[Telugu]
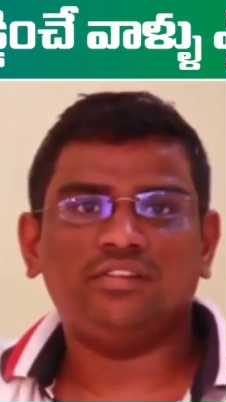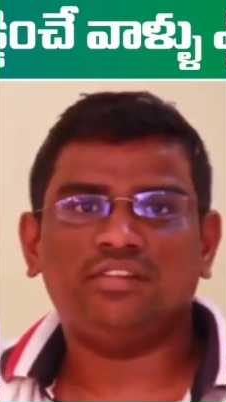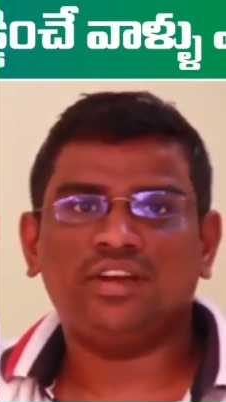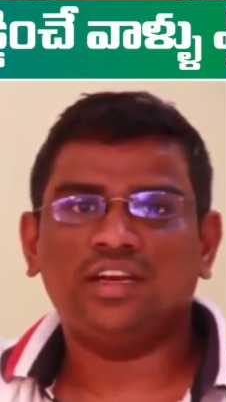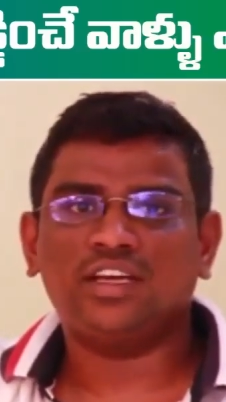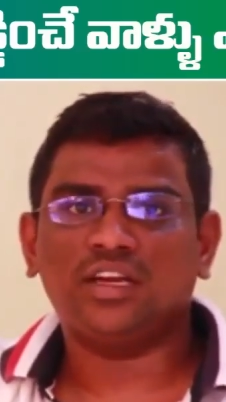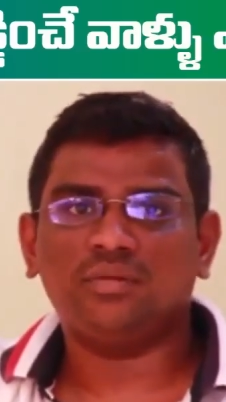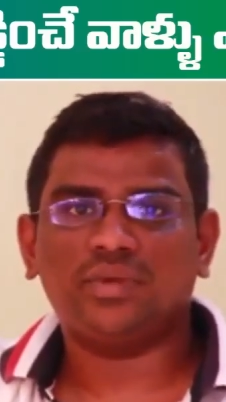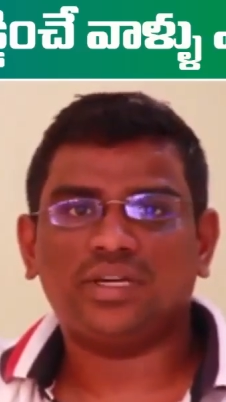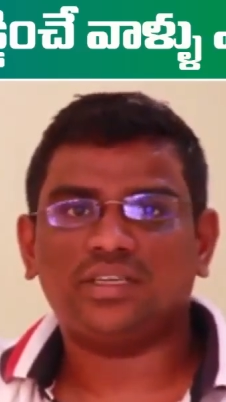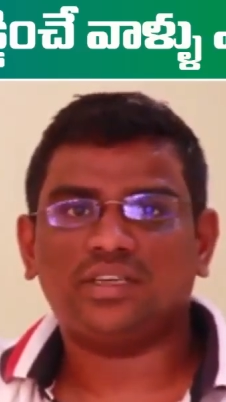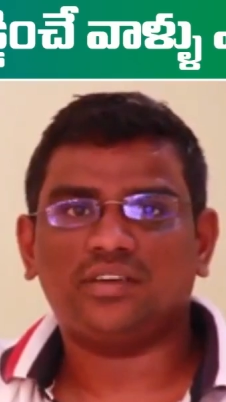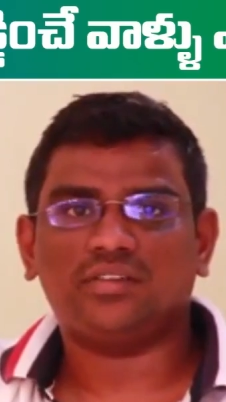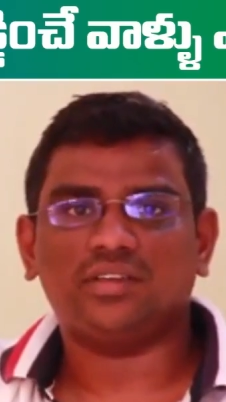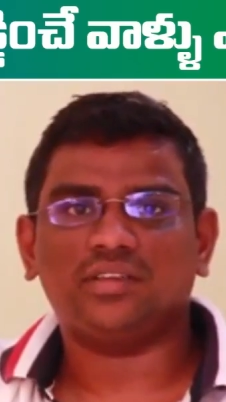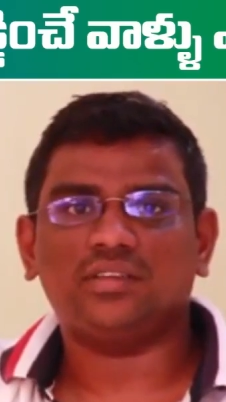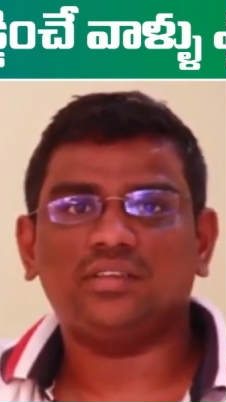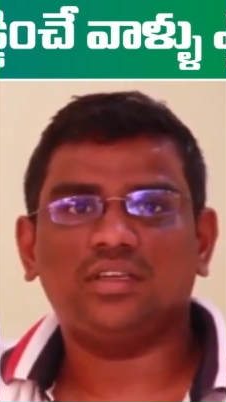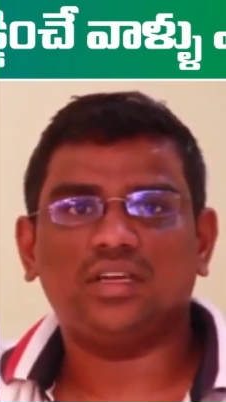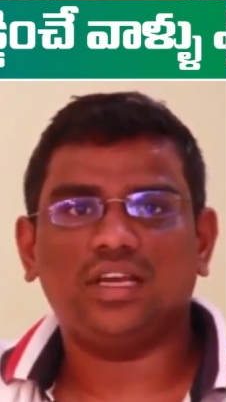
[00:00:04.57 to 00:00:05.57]
వెలుకను
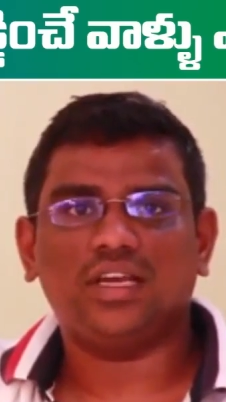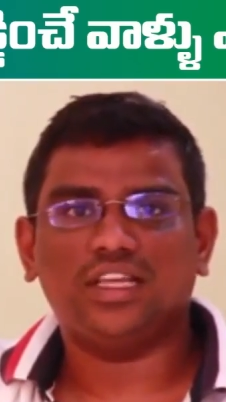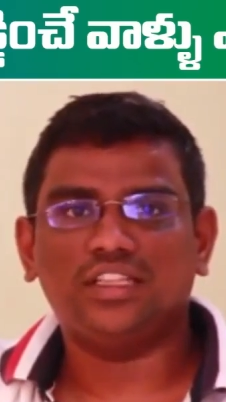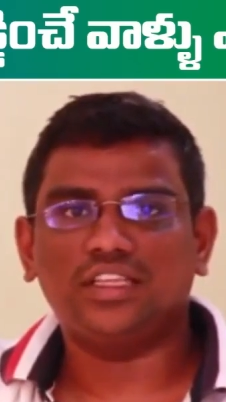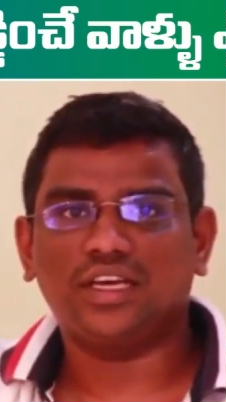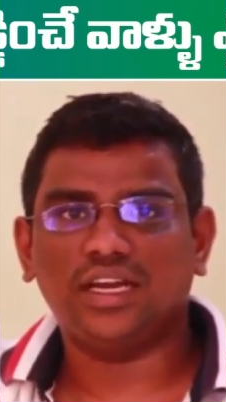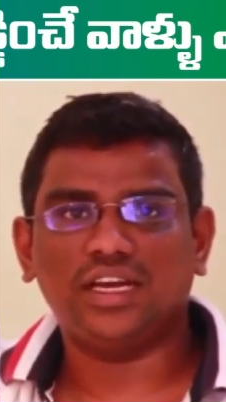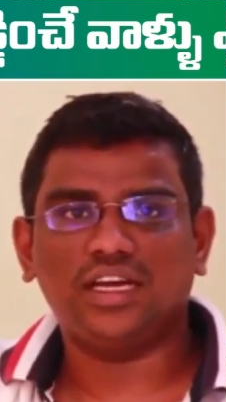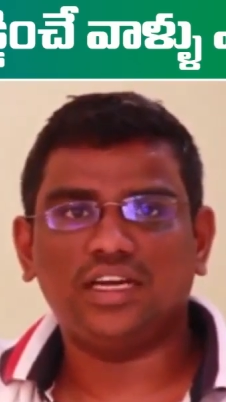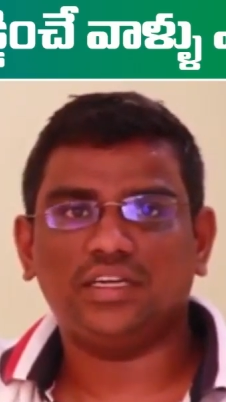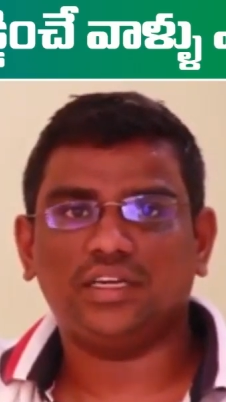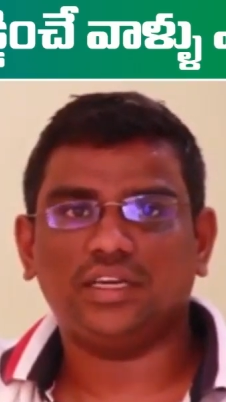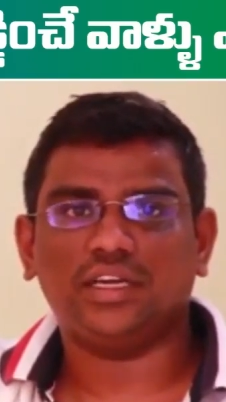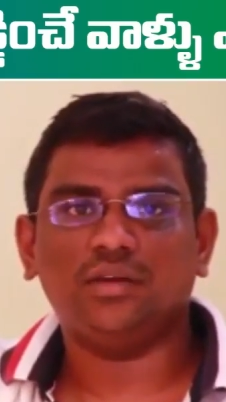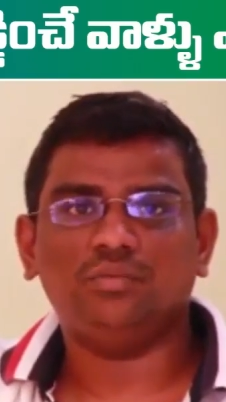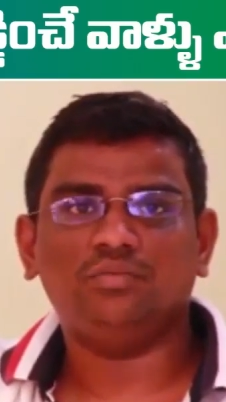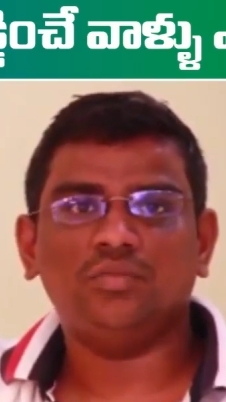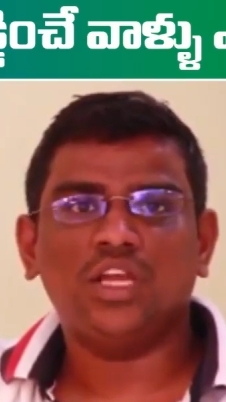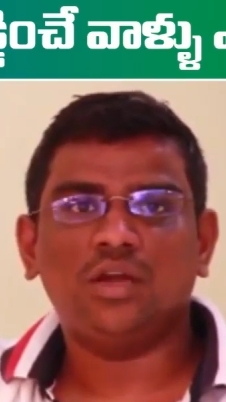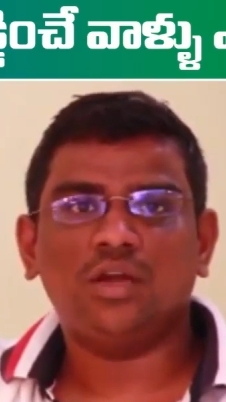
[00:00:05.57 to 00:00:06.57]
పట్టడమే ఎందుకనంటే